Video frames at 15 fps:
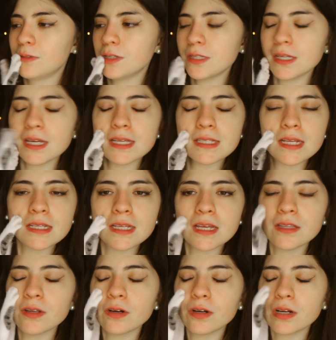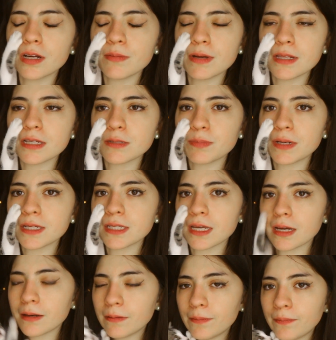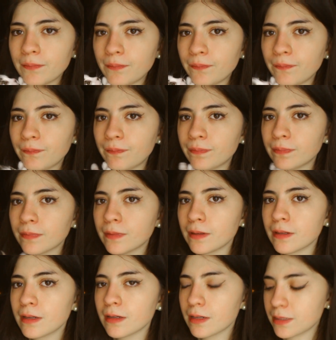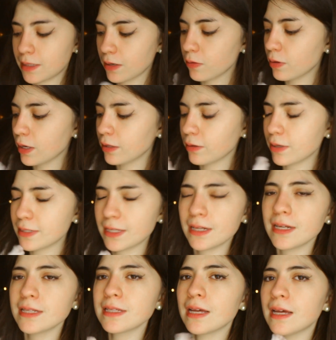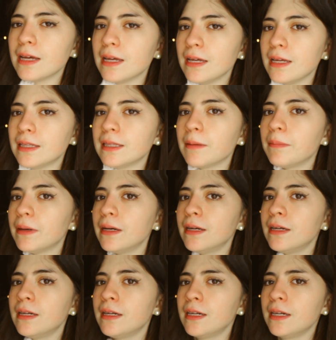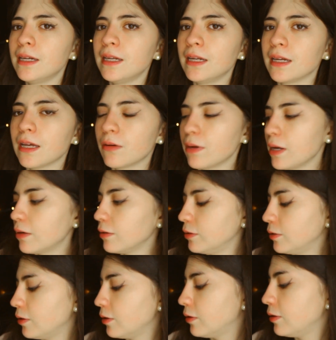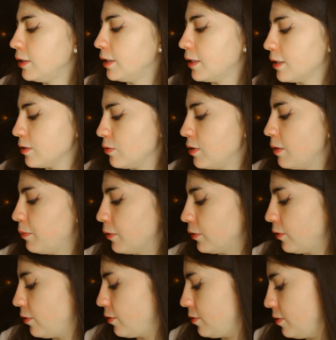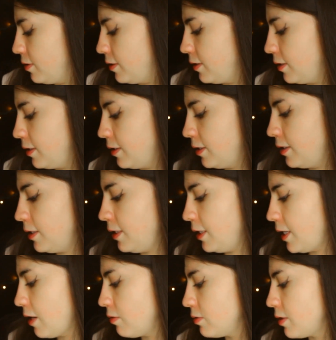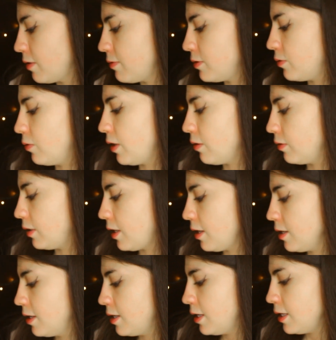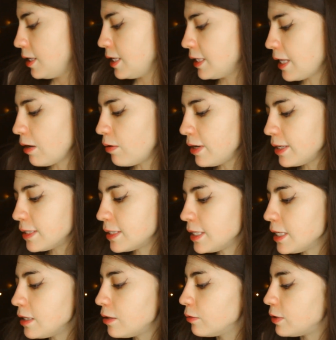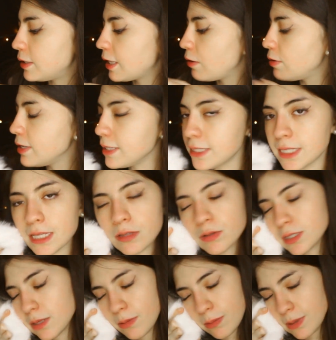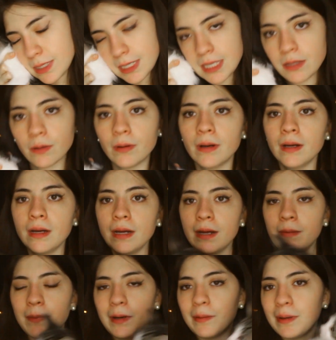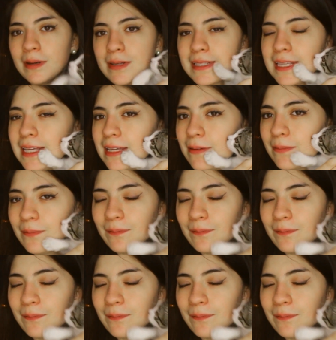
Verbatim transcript: No sé qué está haciendo, creo que me desprecia. Está jugando. Está en esa etapa en la que juega con todo y te rasguña por todo. Y ya no sabes tú qué onda. Y tal Lorencito, está Lorencito este bebecito. Pero bueno, sí,